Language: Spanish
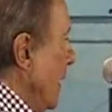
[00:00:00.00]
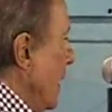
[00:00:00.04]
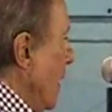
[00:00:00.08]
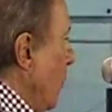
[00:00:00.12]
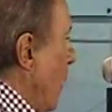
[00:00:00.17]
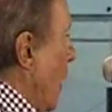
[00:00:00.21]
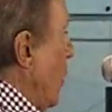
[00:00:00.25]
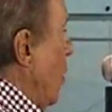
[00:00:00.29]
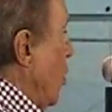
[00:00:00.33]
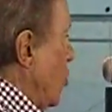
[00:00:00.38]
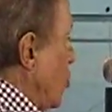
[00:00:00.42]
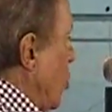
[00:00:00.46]

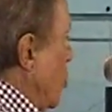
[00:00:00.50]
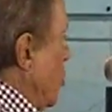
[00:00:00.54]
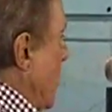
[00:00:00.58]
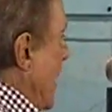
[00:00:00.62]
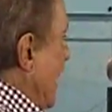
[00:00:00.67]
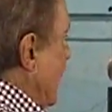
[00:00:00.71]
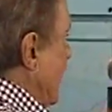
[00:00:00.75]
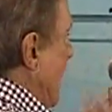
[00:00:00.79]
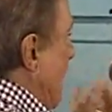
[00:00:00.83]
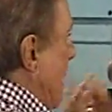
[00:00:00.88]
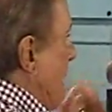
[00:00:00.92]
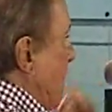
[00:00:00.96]
cuando yo
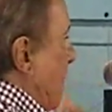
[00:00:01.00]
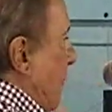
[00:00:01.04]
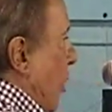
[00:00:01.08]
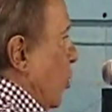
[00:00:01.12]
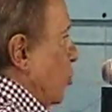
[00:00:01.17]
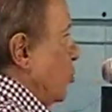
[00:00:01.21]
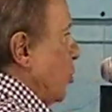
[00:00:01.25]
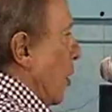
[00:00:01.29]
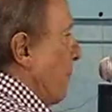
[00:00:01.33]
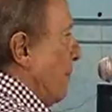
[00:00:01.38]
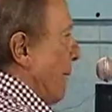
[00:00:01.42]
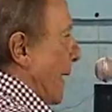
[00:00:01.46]
estaba
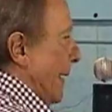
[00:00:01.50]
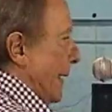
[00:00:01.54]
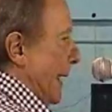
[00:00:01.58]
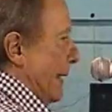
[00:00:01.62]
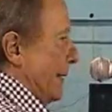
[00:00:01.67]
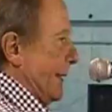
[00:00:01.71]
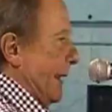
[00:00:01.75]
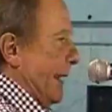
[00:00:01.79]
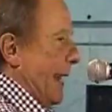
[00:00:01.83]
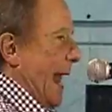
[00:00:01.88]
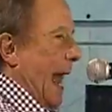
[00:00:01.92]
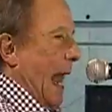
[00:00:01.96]
pronto para
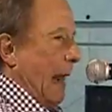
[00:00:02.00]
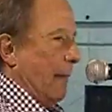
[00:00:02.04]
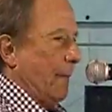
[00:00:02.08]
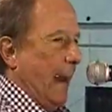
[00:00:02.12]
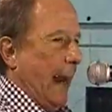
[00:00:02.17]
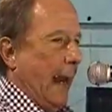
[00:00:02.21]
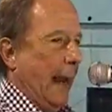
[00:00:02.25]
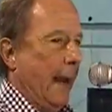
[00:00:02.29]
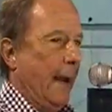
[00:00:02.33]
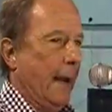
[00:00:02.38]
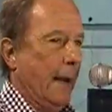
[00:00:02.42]
retirarme